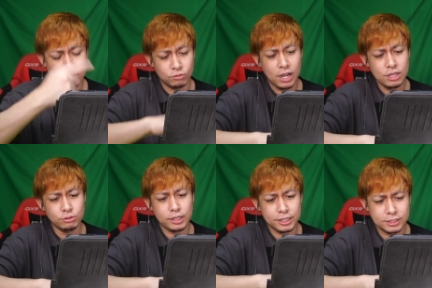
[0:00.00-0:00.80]
Y
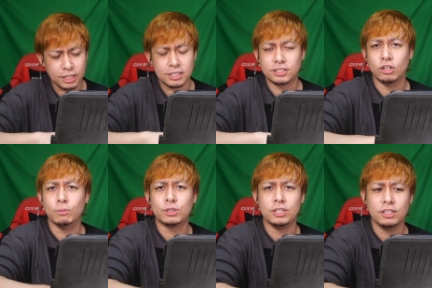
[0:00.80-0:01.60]
上引いてたんですけど、
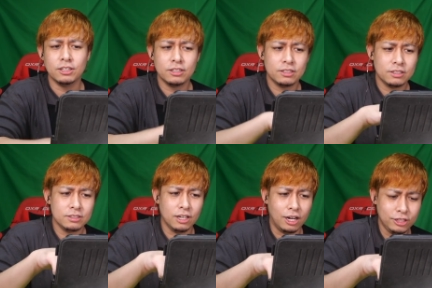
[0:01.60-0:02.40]
思いっきり。
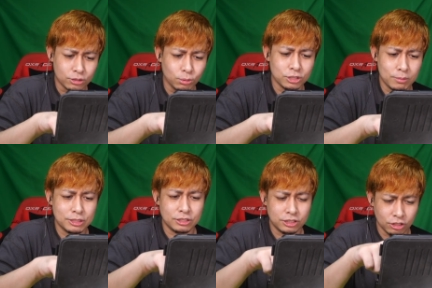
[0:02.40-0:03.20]
いや、ありがとうございま
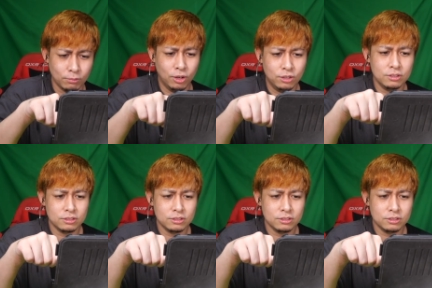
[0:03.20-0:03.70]
すですけども。